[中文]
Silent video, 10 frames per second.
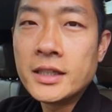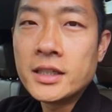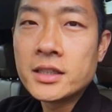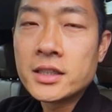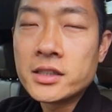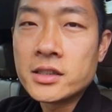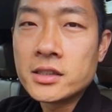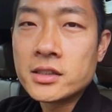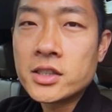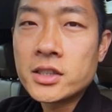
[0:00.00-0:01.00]
更
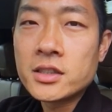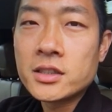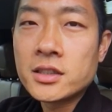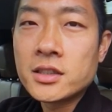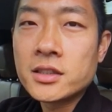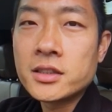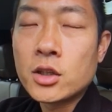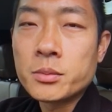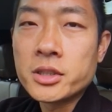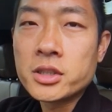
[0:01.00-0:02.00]
这个让我们
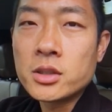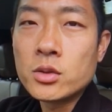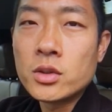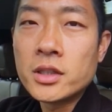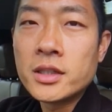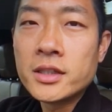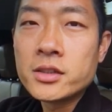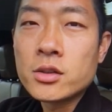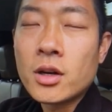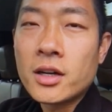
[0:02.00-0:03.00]
的生活就
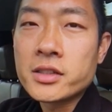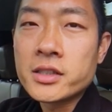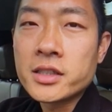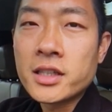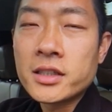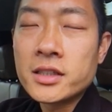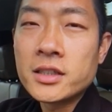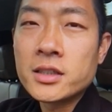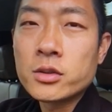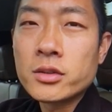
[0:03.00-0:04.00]
好像现在的很多